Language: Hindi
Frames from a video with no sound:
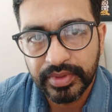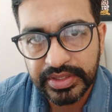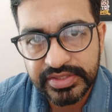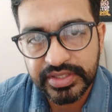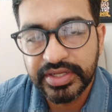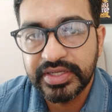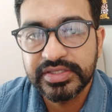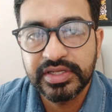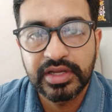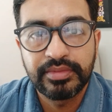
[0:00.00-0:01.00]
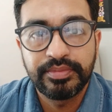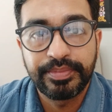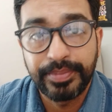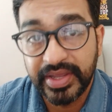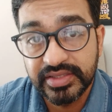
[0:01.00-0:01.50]
इस तरीके से हम
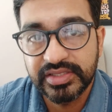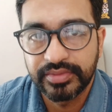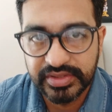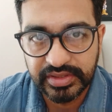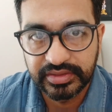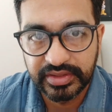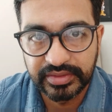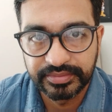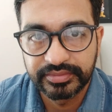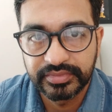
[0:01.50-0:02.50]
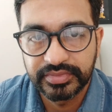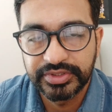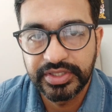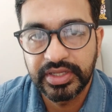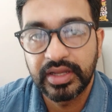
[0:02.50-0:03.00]
पेन से बच सकते हैं
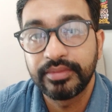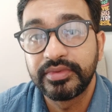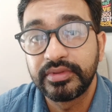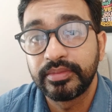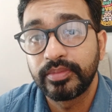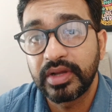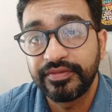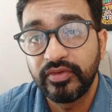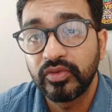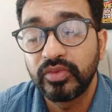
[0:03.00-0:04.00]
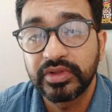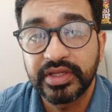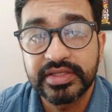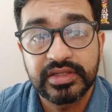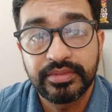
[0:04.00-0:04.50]
ठीक है अब काफी लोग बोलते
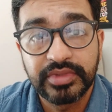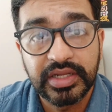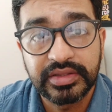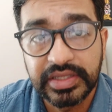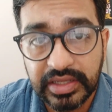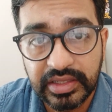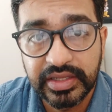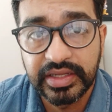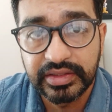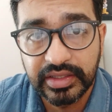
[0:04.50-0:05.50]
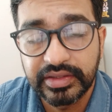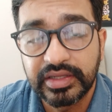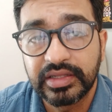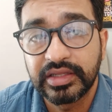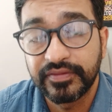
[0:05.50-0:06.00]
हैं कि सर हम दांत निकाल देंगे दांत
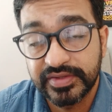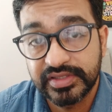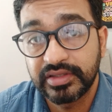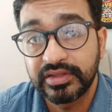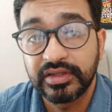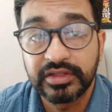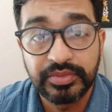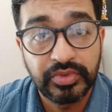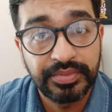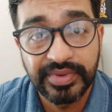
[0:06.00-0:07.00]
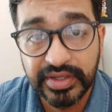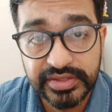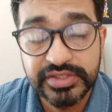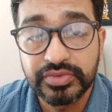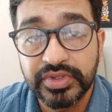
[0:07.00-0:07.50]
निकाल देंगे वैसे करते करते पूरी
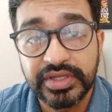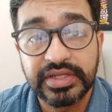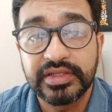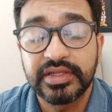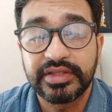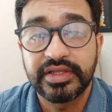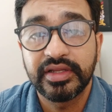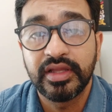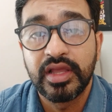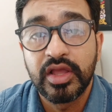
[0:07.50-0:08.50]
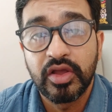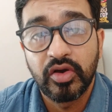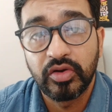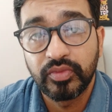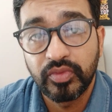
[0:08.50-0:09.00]
प्रेगनेंसी उनकी निकल जाती है
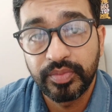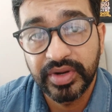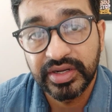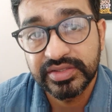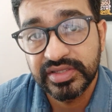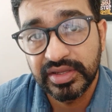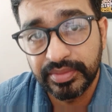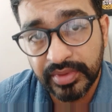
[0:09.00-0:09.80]
और वो प्रेगनेंसी के